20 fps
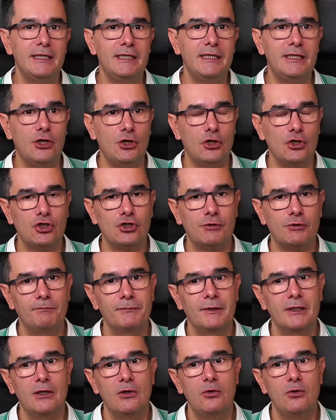Y dos,
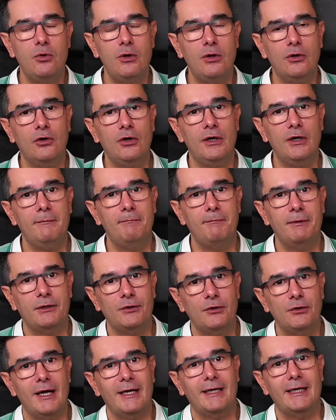Luego
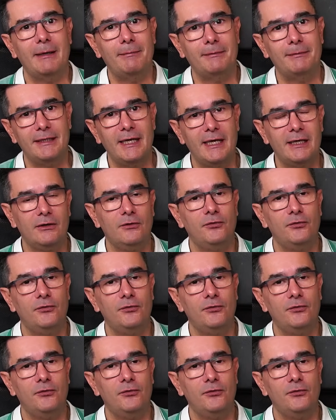empezó a captar